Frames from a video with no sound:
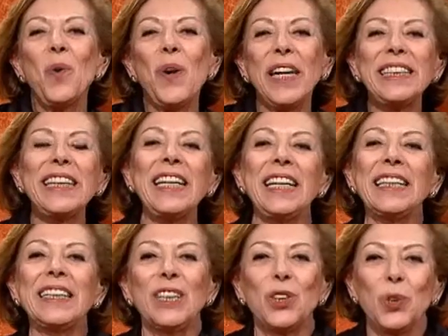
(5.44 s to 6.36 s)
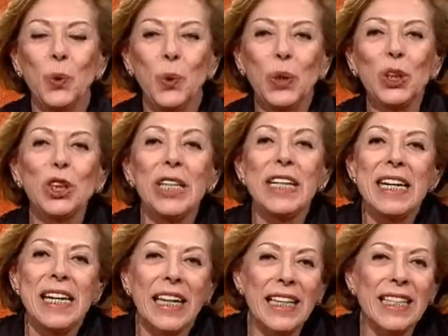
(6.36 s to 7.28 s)
O Arte e Letra de hoje
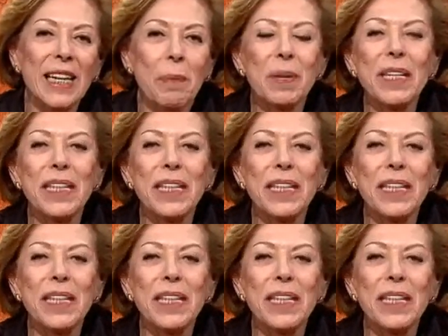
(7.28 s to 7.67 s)
recebe